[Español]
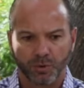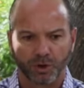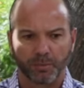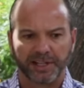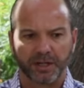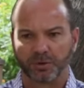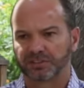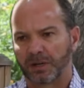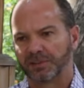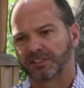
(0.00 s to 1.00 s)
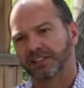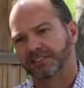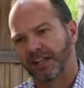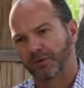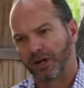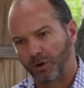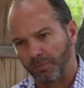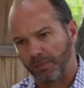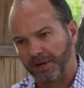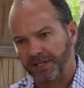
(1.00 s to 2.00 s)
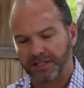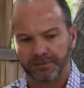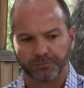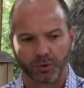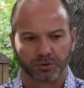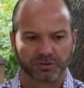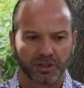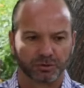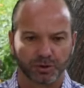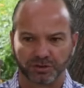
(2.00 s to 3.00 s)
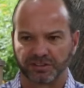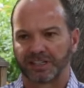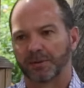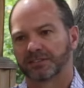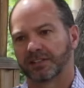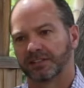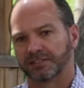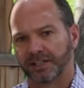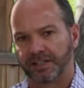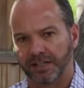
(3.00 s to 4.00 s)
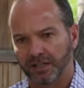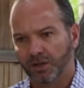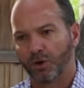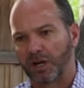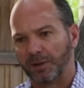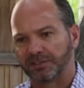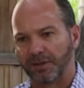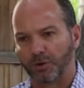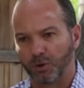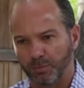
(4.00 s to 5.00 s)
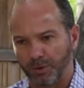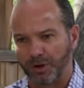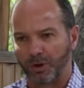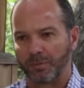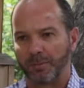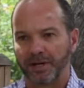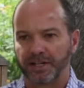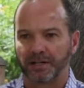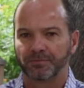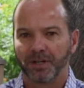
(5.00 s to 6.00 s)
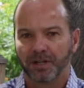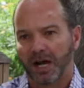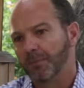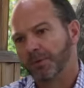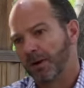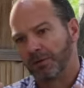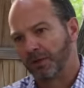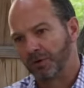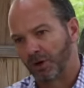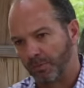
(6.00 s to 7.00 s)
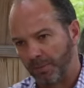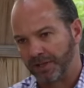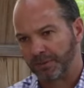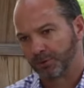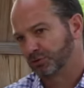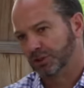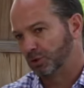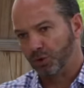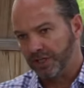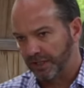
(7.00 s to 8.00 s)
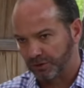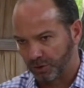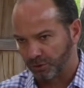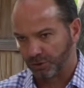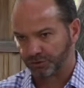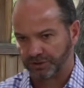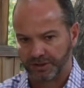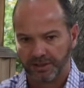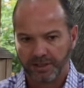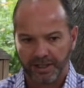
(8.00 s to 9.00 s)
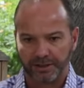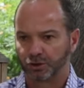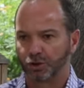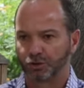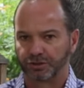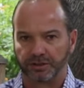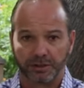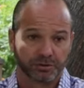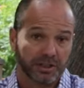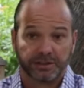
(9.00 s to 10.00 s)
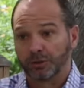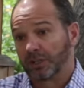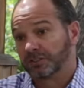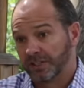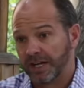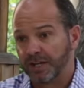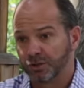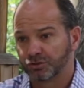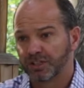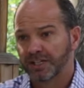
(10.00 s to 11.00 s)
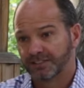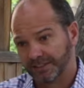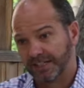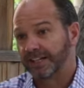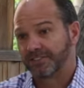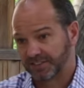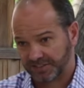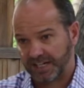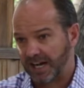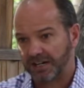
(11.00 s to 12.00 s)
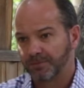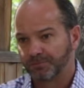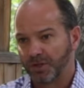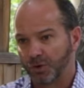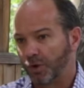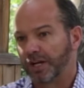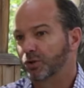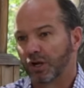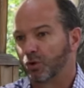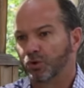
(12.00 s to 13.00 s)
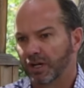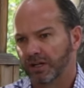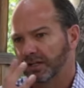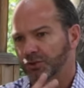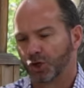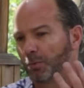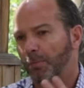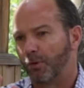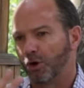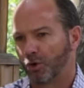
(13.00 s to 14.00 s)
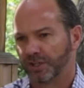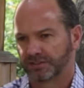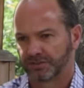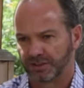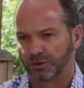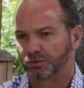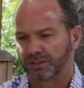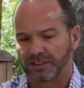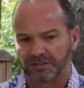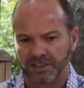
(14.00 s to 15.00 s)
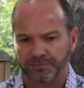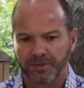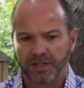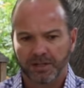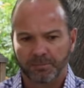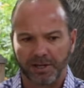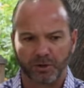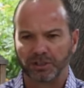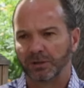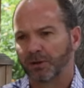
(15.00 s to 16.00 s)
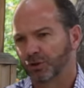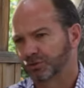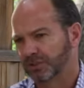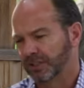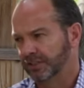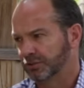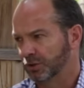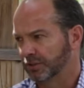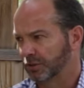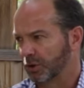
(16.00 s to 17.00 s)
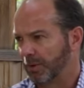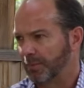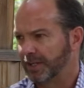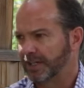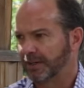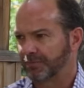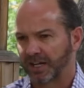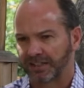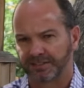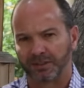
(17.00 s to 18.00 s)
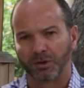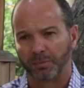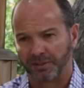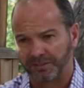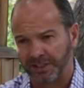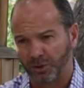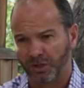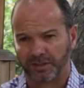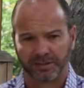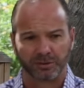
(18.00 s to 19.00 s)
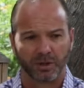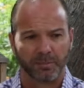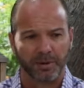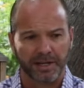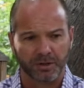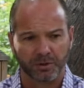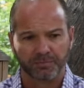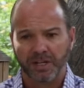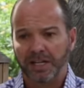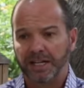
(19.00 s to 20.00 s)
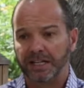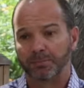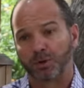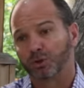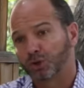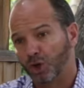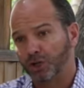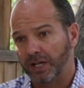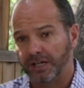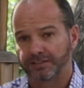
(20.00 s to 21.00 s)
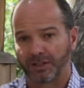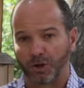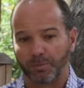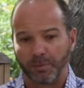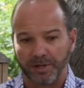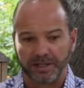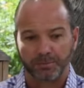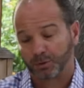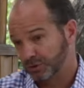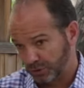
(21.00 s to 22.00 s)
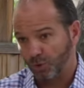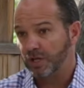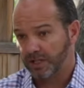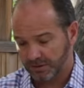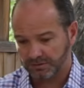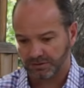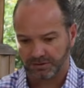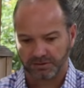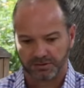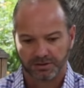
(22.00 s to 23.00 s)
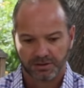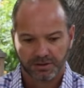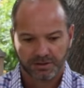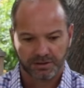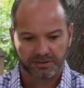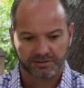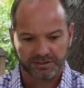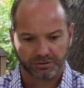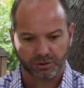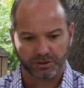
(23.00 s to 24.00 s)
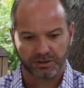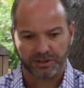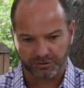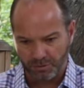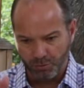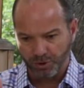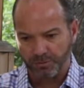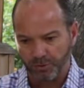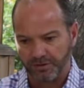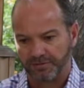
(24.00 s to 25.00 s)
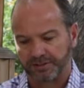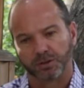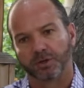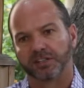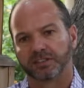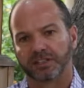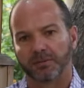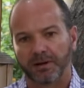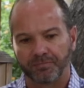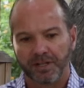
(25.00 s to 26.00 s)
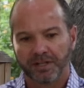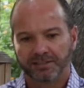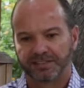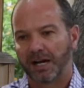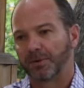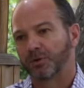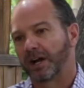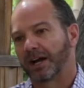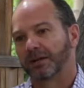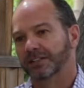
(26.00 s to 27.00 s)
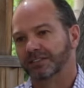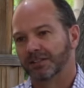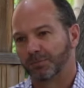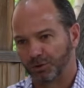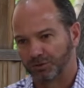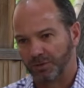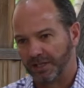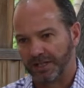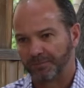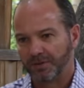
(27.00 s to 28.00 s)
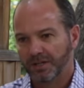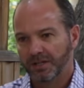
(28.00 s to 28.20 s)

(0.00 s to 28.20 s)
Cuando México es cabeza de serie de una Copa América. Cuando Estados Unidos es cabeza de serie o cabeza de grupo en una Copa América. A mí me habla de una Copa América prostituida en todos los, eh, en todos los sentidos. Entiendo que 100 años se tienen que festejar no han ido alguna, eh, yo no me opongo a esa circunstancia. México lleva dos ediciones de Copa América arrastrando el prestigio, arrastrando el apellido, y de pronto hoy en esta Copa América prostituida, eh, eh, insisto, y quiero ser muy, muy enfático en ese tema, se abre una grandísima posibilidad.